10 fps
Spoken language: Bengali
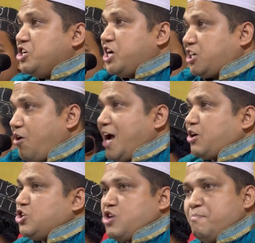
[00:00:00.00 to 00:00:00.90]
সেটাও
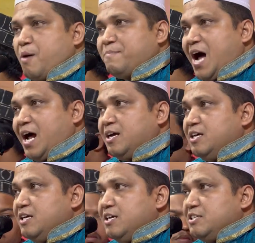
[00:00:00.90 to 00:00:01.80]
এখন সম্ভব না
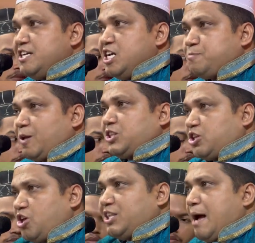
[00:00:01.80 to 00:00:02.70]
জিনিসপত্রের
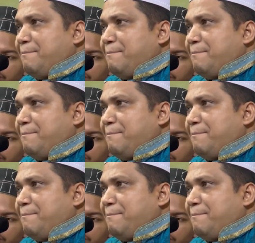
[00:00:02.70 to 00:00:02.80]
তো দাম